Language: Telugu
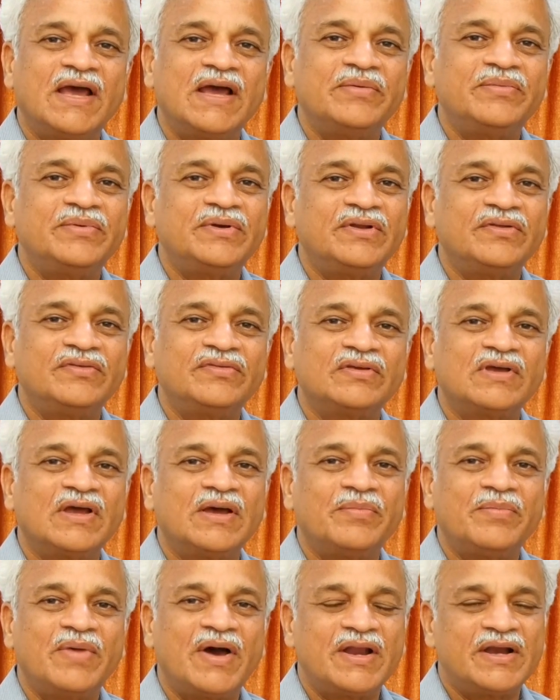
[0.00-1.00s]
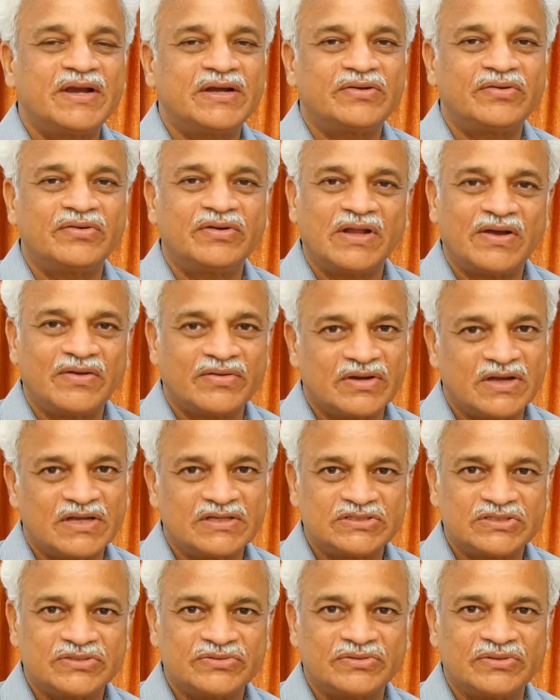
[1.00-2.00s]
డయాబెటీస్గా మారేటువంటి
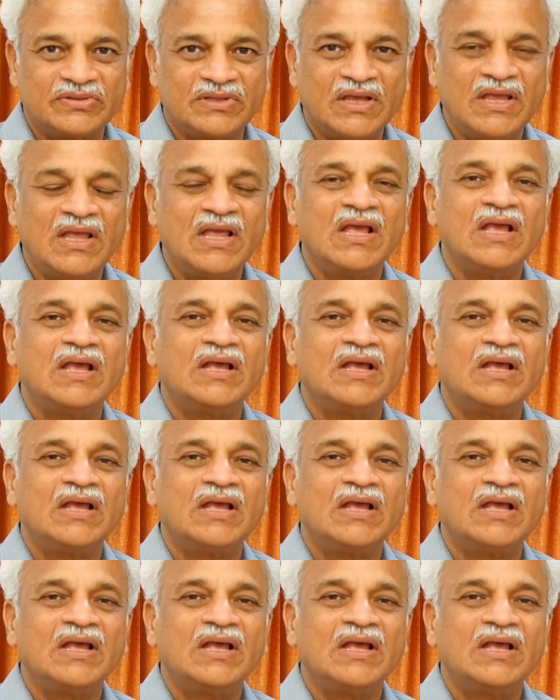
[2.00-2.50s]
అవకాశం ఉంది